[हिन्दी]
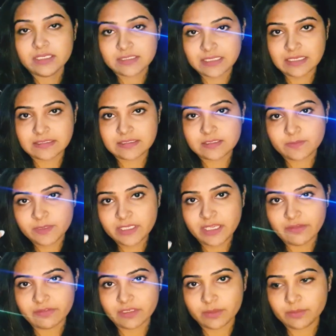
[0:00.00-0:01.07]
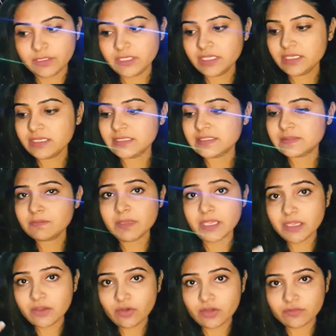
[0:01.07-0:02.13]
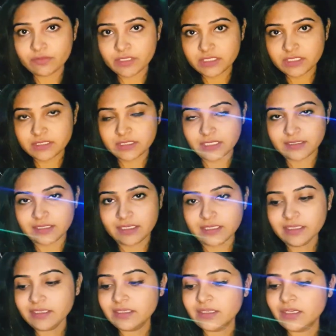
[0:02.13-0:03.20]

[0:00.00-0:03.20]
साइज़ भी अवेलेबल हैं इसमें एक और वेरिएंट आता है